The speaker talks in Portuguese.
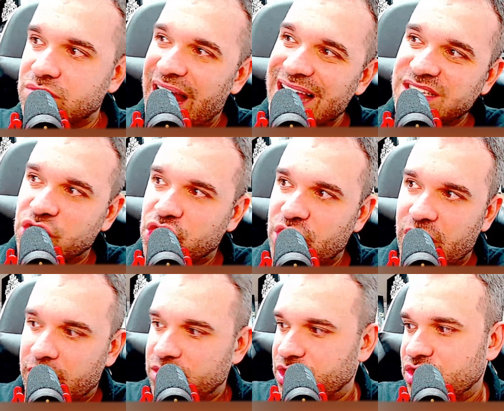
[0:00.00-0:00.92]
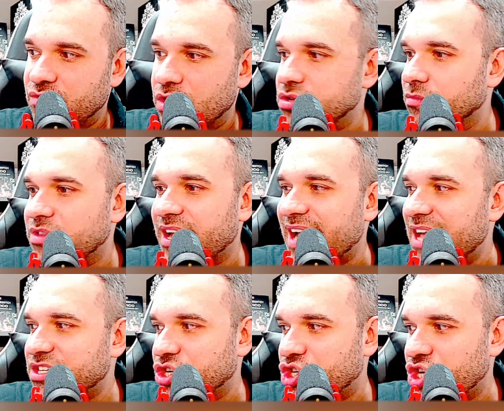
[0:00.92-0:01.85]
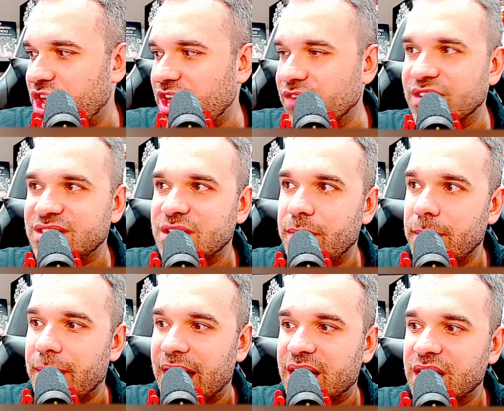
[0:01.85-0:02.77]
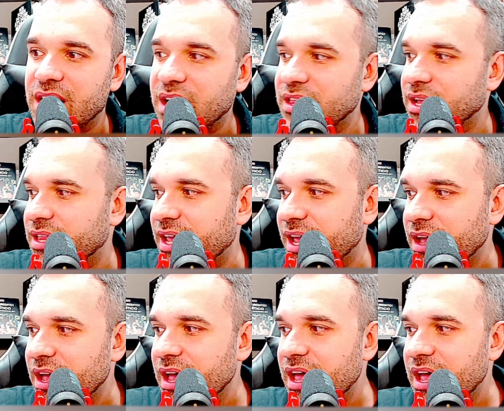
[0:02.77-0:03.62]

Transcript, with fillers: Casa cheia, gente. Nós vamos ter casa cheia, vai ser bem bacana, né?